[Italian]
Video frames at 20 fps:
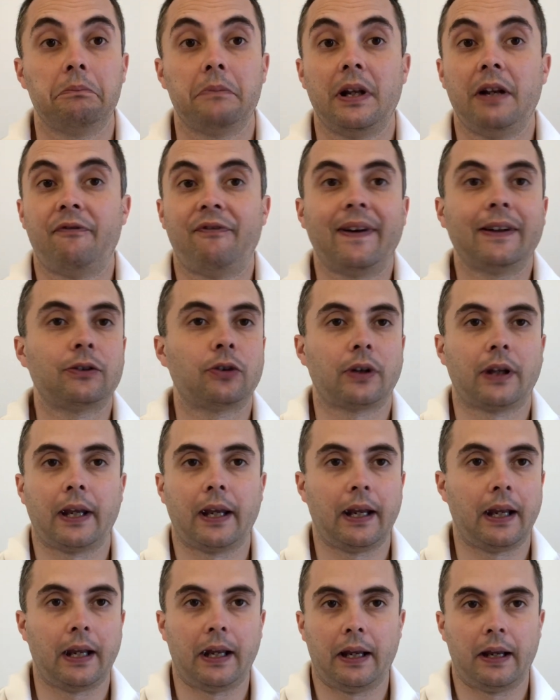il fatto
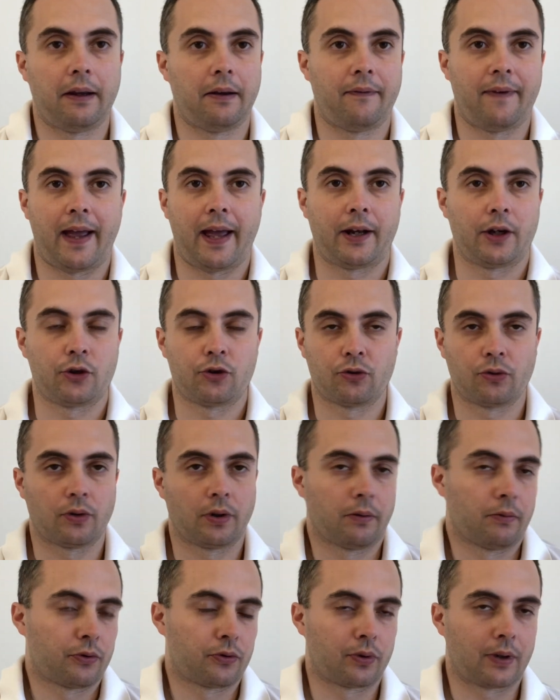che
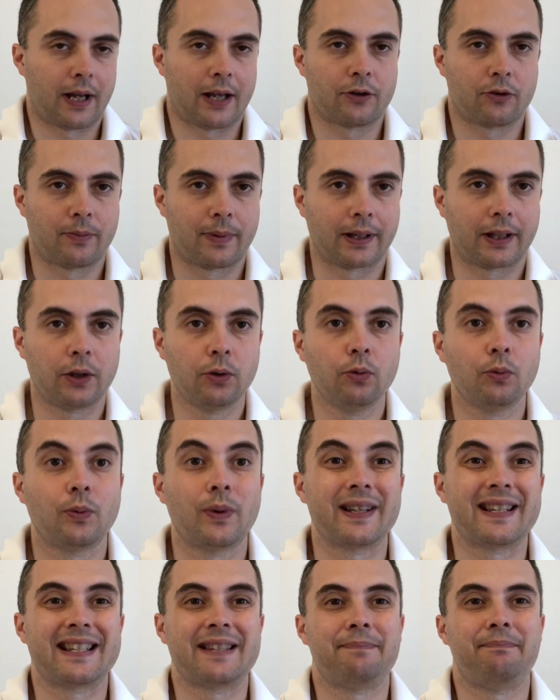Verisure, in questo caso, ma
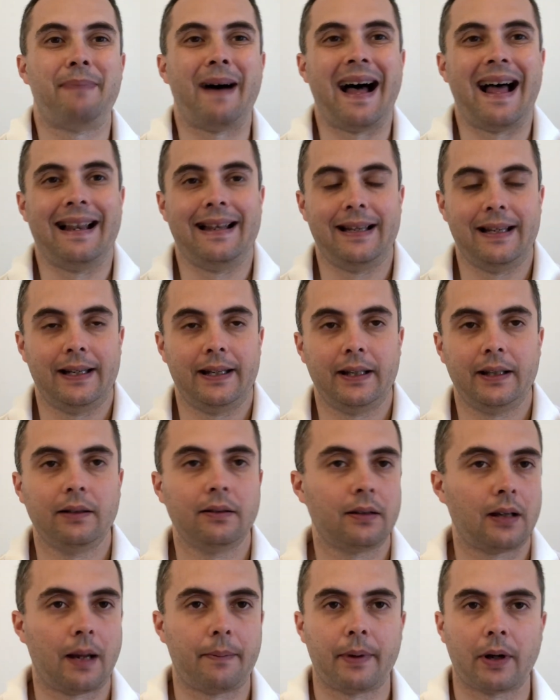chiunque
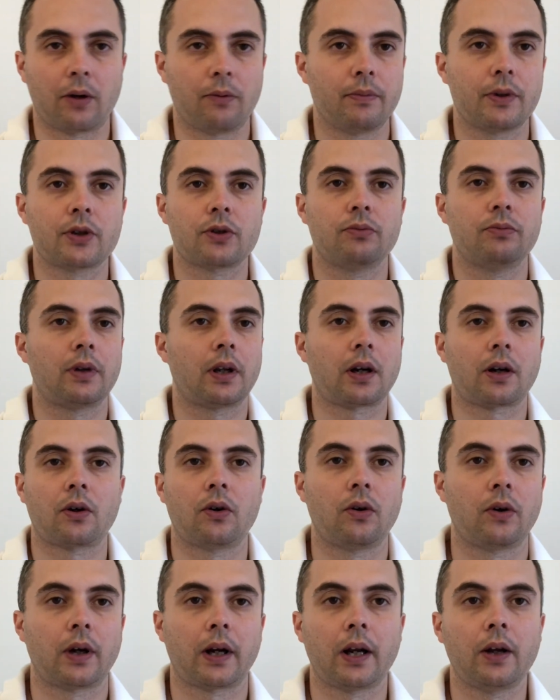sbagli, abbia commesso un
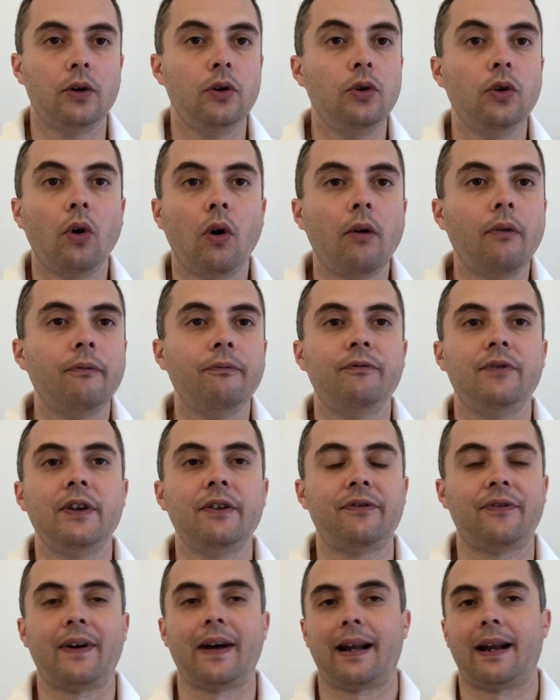errore, non
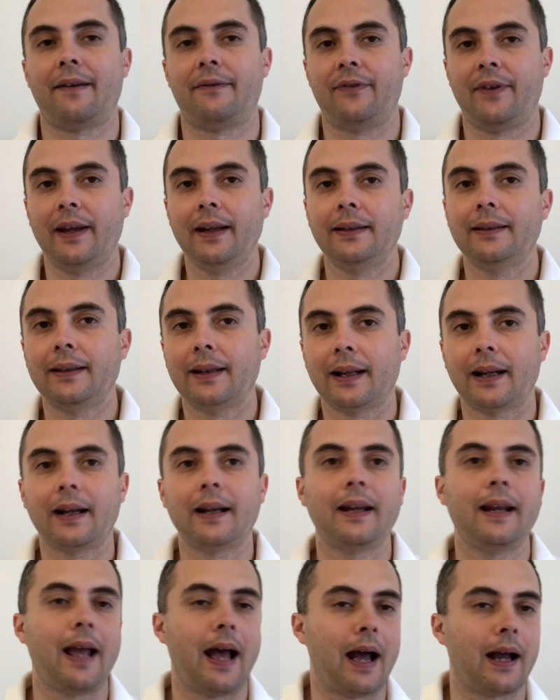vi farà
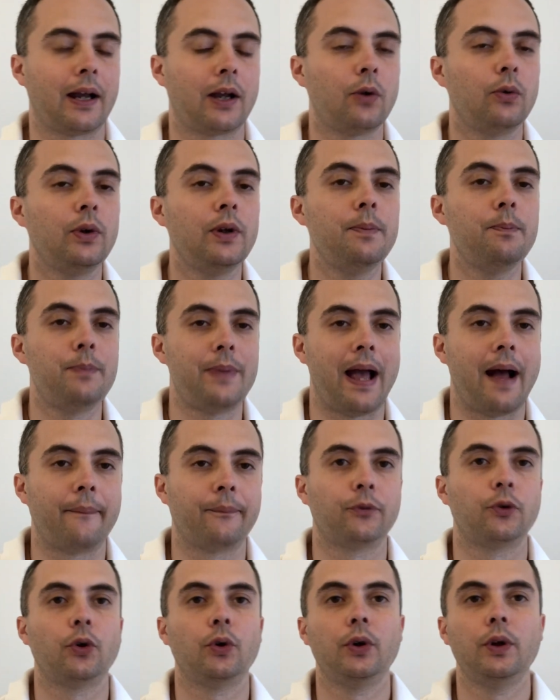vendere neanche un
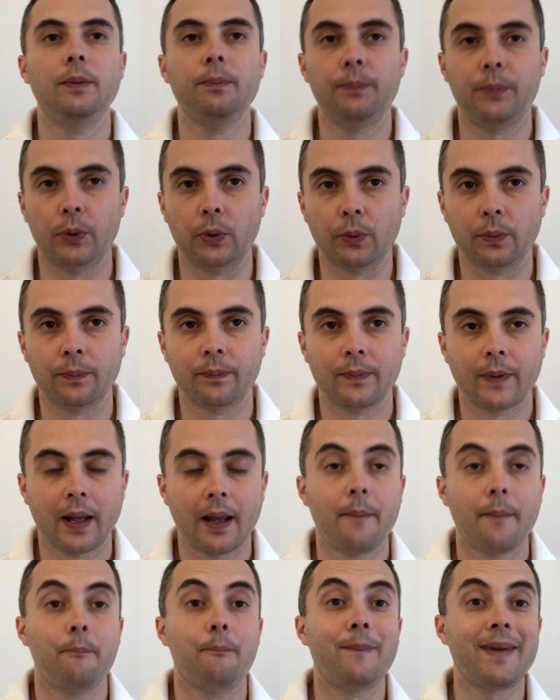impianto in più.
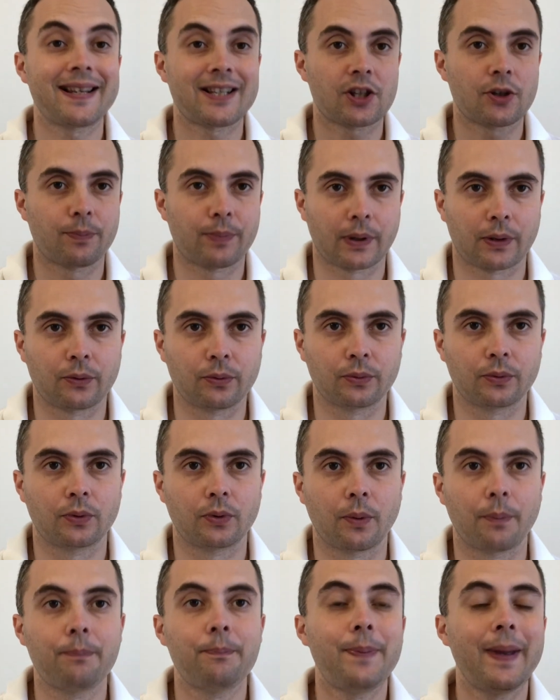Ma
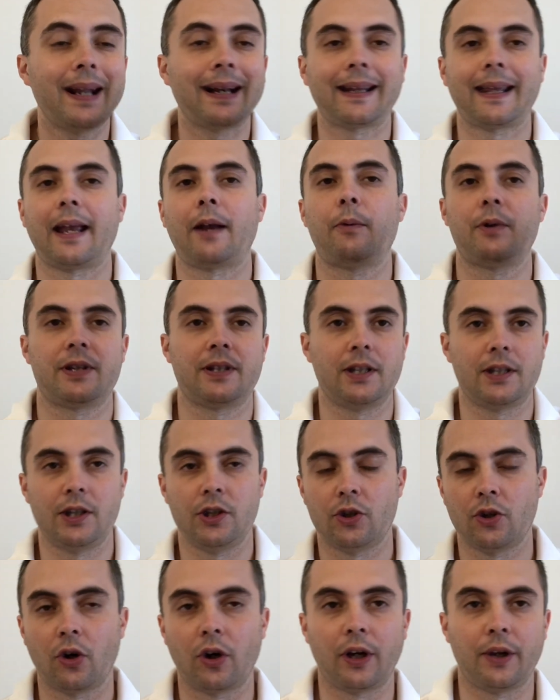soprattutto, perché questi
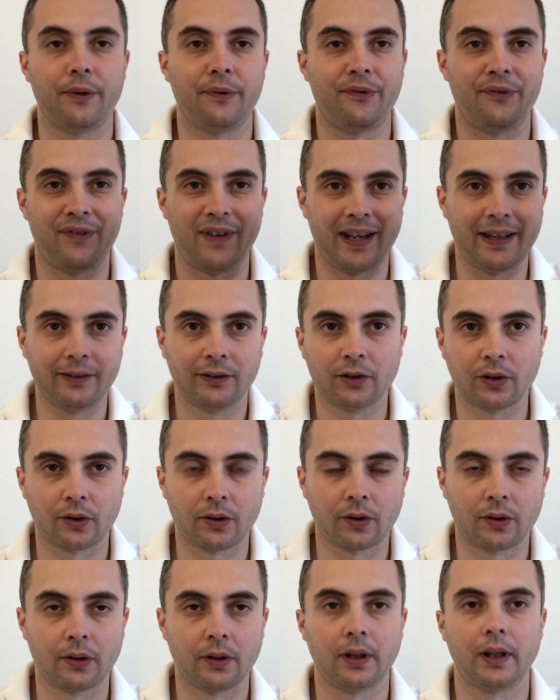signori
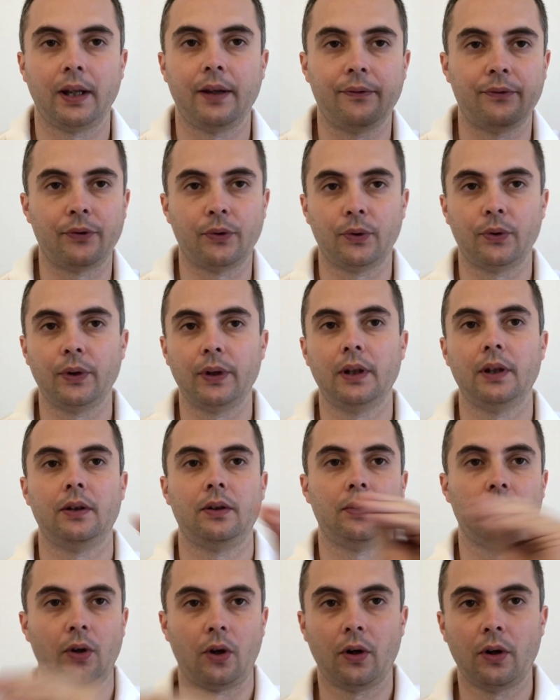vendono e voi
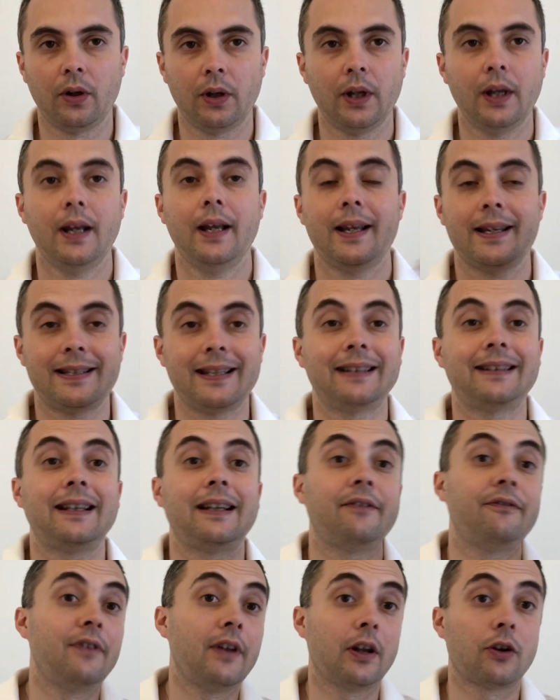no? Siete
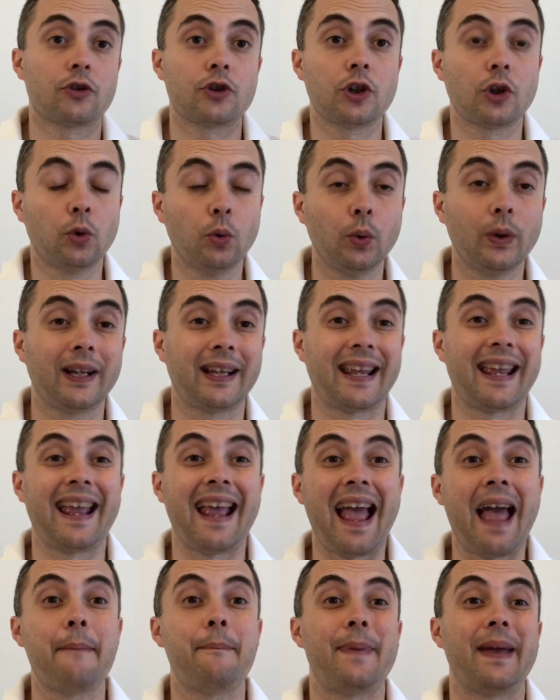davvero sicuri
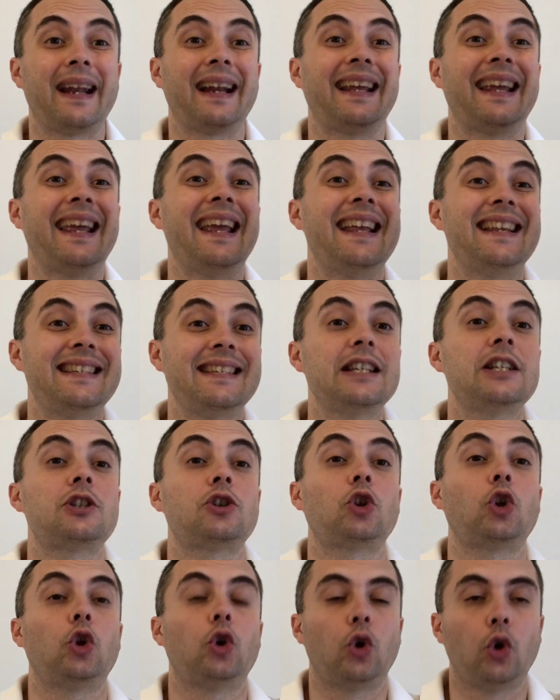che è perché
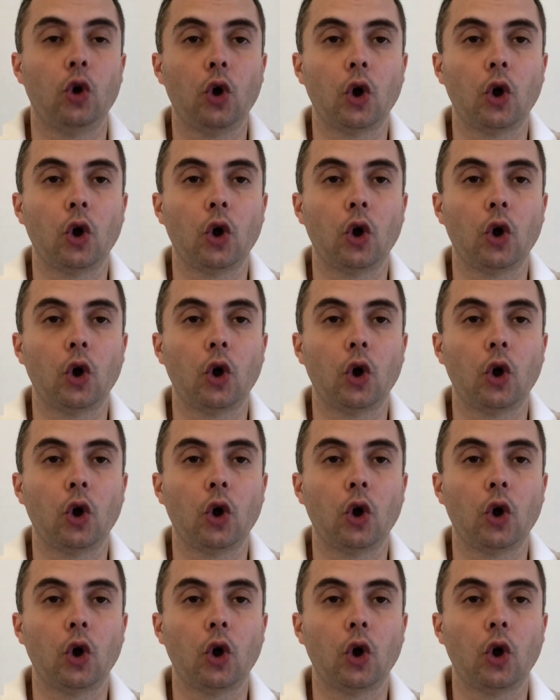esistono